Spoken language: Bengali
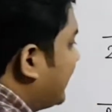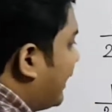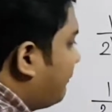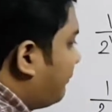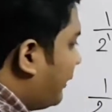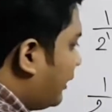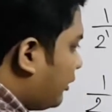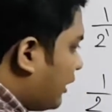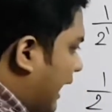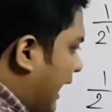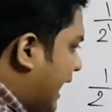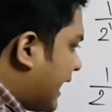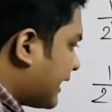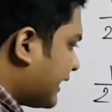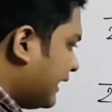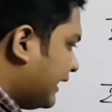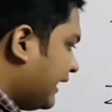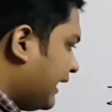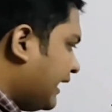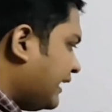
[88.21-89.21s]
ছাপ্পান্নর
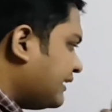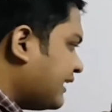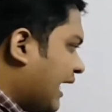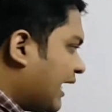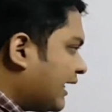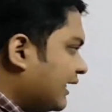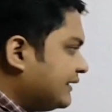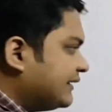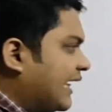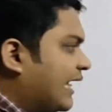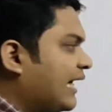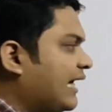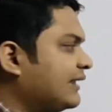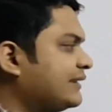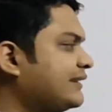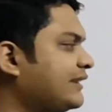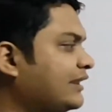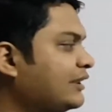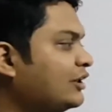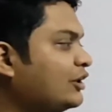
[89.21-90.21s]
আগে এই ধারায় যারা
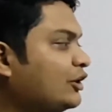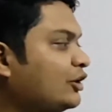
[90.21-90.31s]
আছে